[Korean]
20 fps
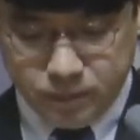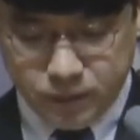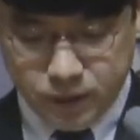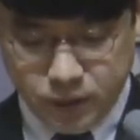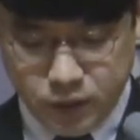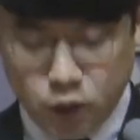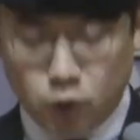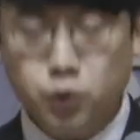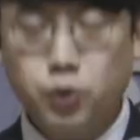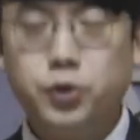
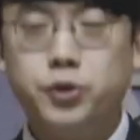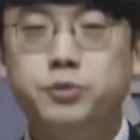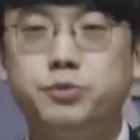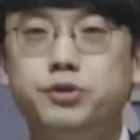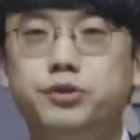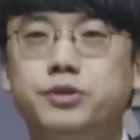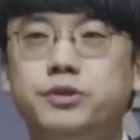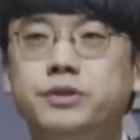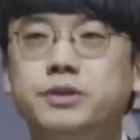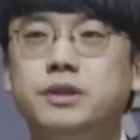성도
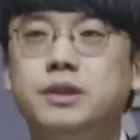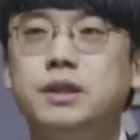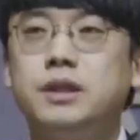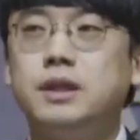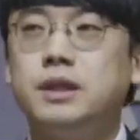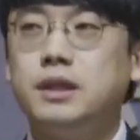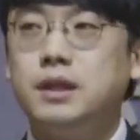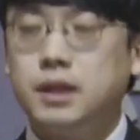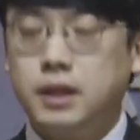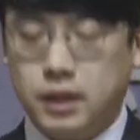여러분,
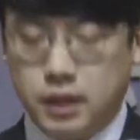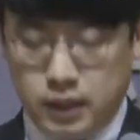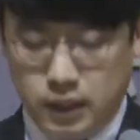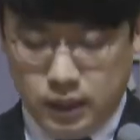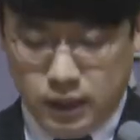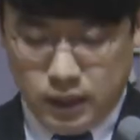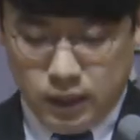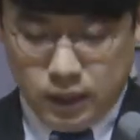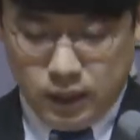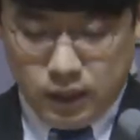
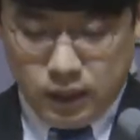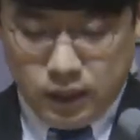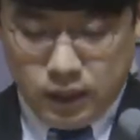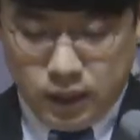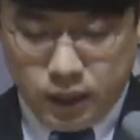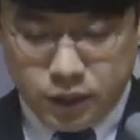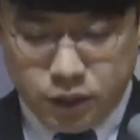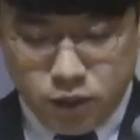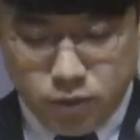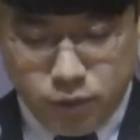
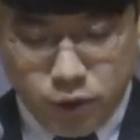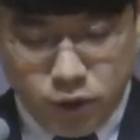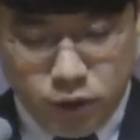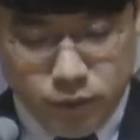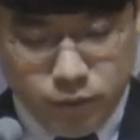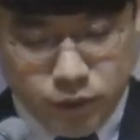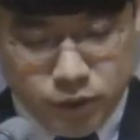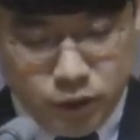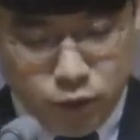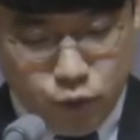이처럼
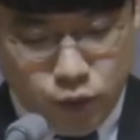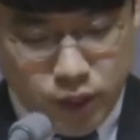별님들을